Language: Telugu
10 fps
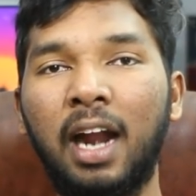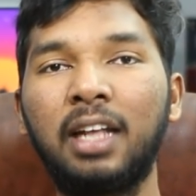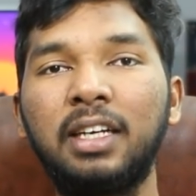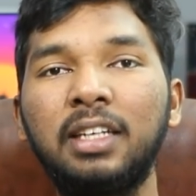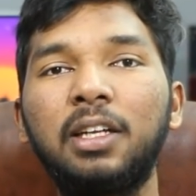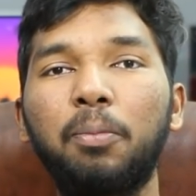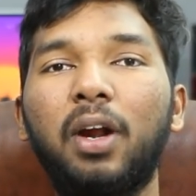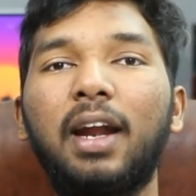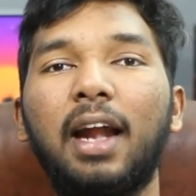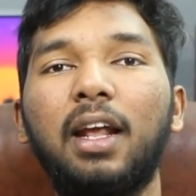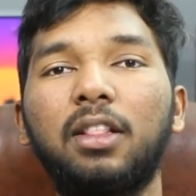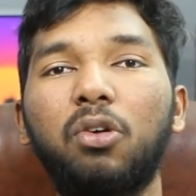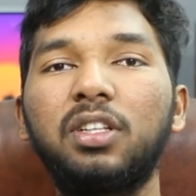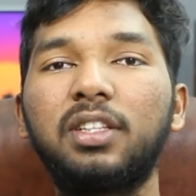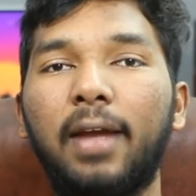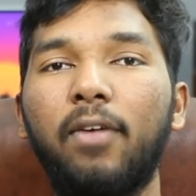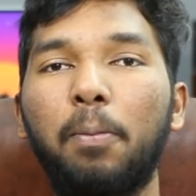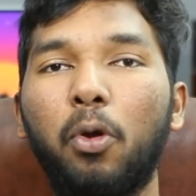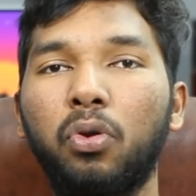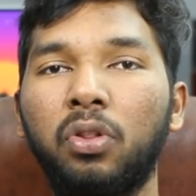అలా చేసినప్పుడు ఆ డేటా అంతా కూడా సేవ్
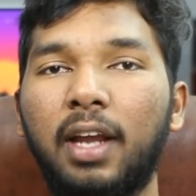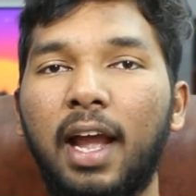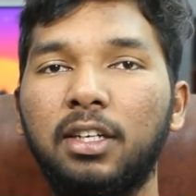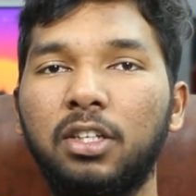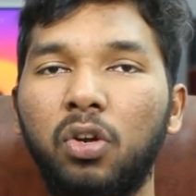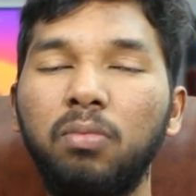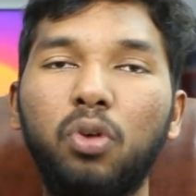అయిపోయి ఉంటుంది క్యాచ్లో